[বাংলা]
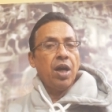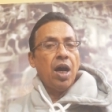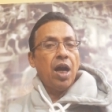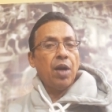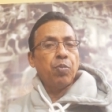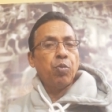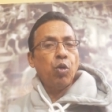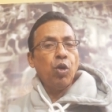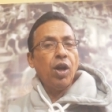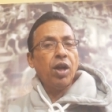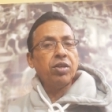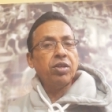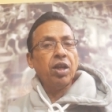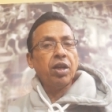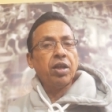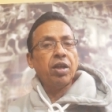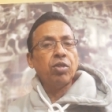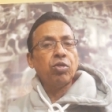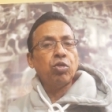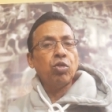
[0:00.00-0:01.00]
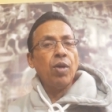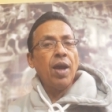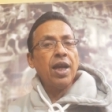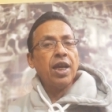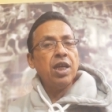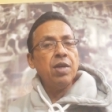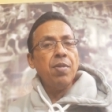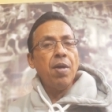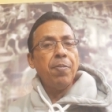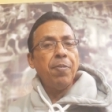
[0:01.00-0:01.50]
আর বোলারদের ক্ষেত্রেও
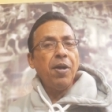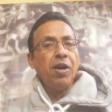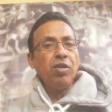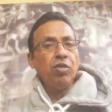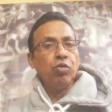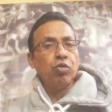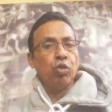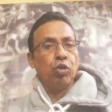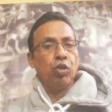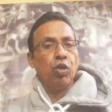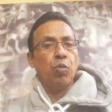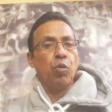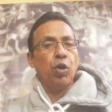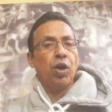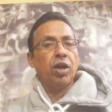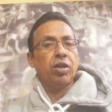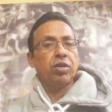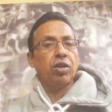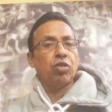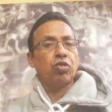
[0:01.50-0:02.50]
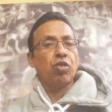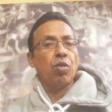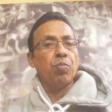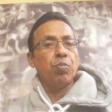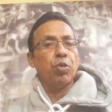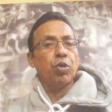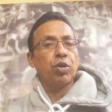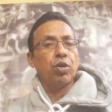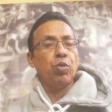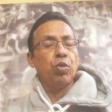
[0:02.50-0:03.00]
একই ব্যাপার যদিও বোলারদের
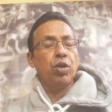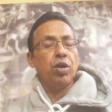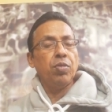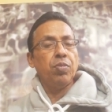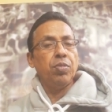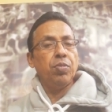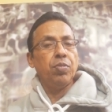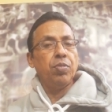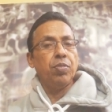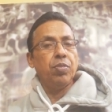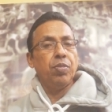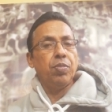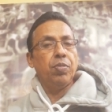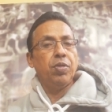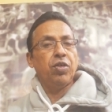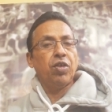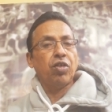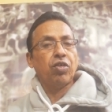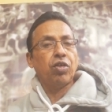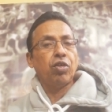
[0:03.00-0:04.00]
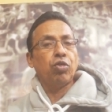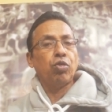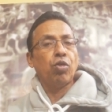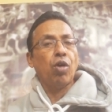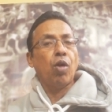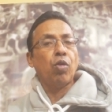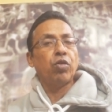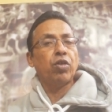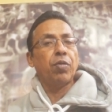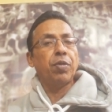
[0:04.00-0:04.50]
সম্পর্কে উনি বিশেষ কিছু
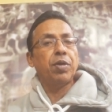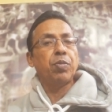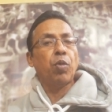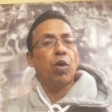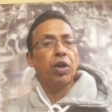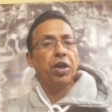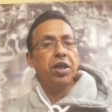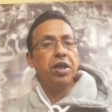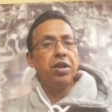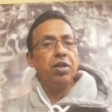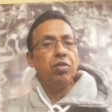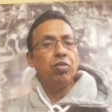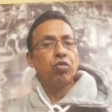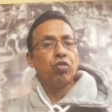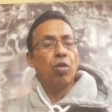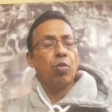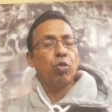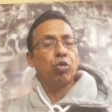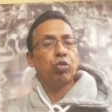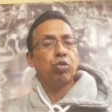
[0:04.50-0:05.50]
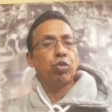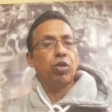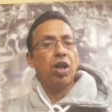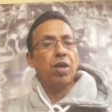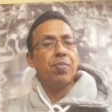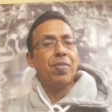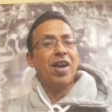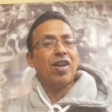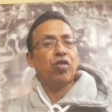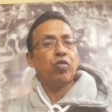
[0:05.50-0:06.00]
রাহুল দ্রাবিড বলেনি
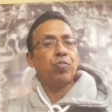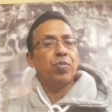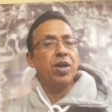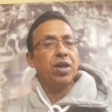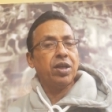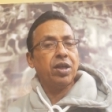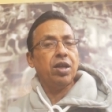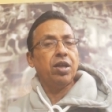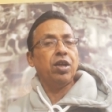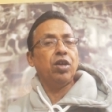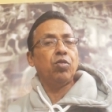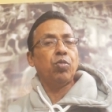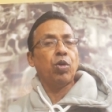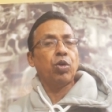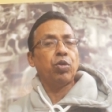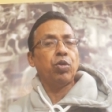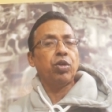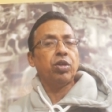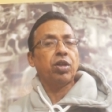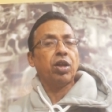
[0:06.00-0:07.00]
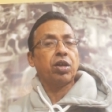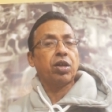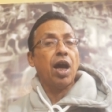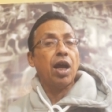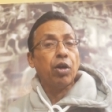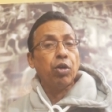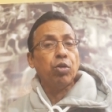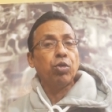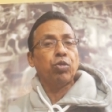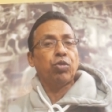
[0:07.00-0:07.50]
সমস্তটাই ব্যাটসম্যানকে নির্ভর করে তার
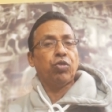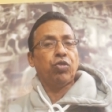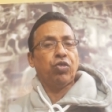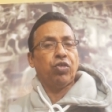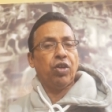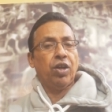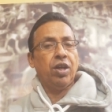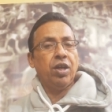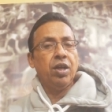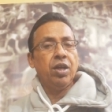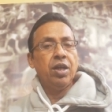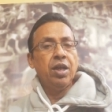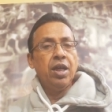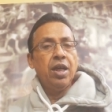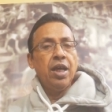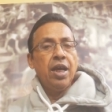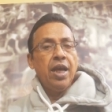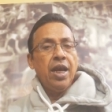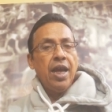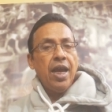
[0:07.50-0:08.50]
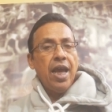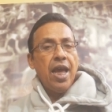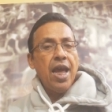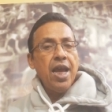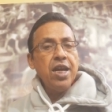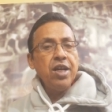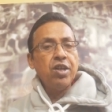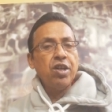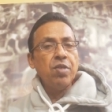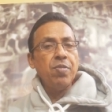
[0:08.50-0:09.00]
কারণ হচ্ছে
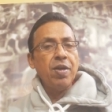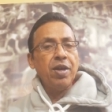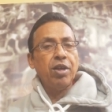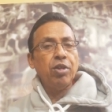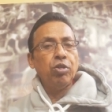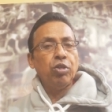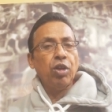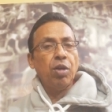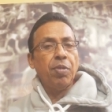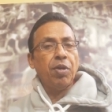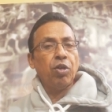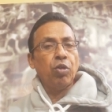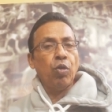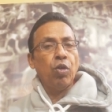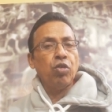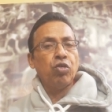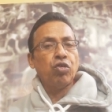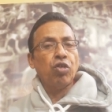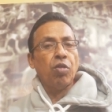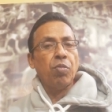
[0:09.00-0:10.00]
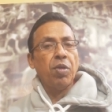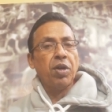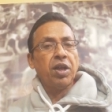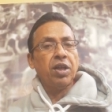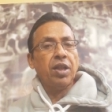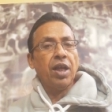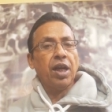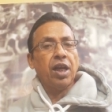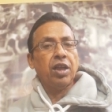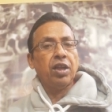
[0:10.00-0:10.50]
এই টিমে কিন্তু এবার রোহিত
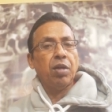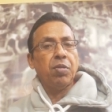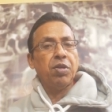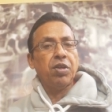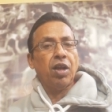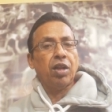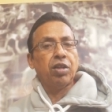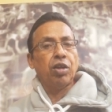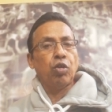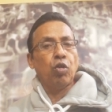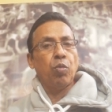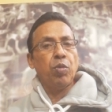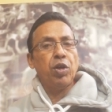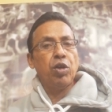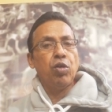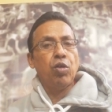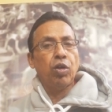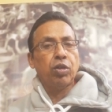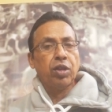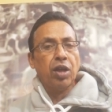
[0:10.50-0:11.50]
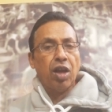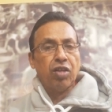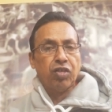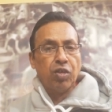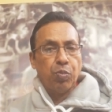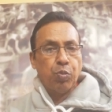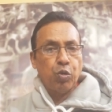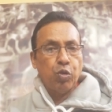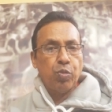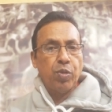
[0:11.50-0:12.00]
শর্মাকে দেখা যাবে যাদের অভিজ্ঞতা
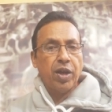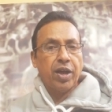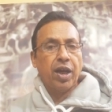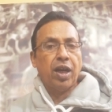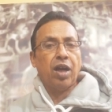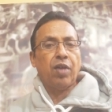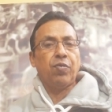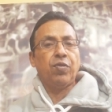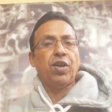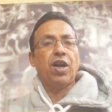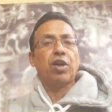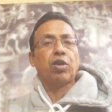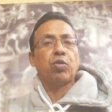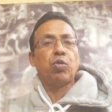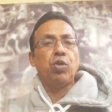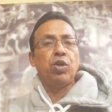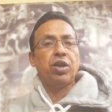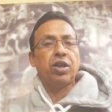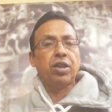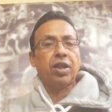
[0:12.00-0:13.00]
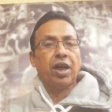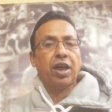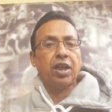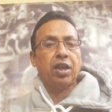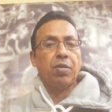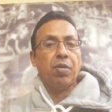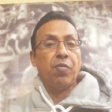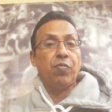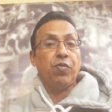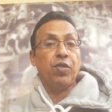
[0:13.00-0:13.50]
আছে পূর্বে খেলার বিরাট কোহলিকে
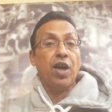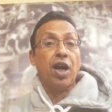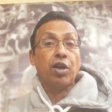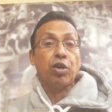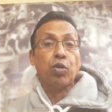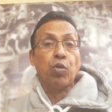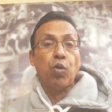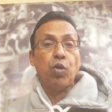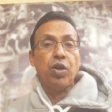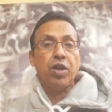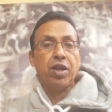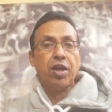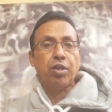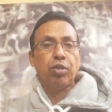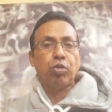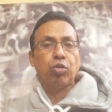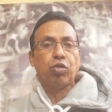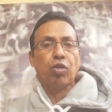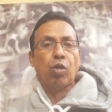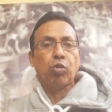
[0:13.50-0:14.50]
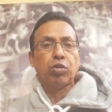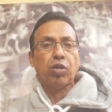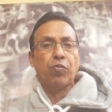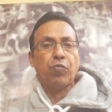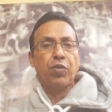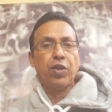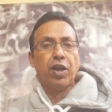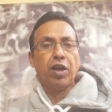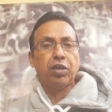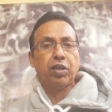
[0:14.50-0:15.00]
দেখা যাবে বিরাট কোহলি কিন্তু সাউথ
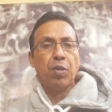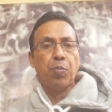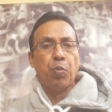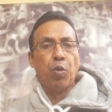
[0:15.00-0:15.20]
আফ্রিকাতে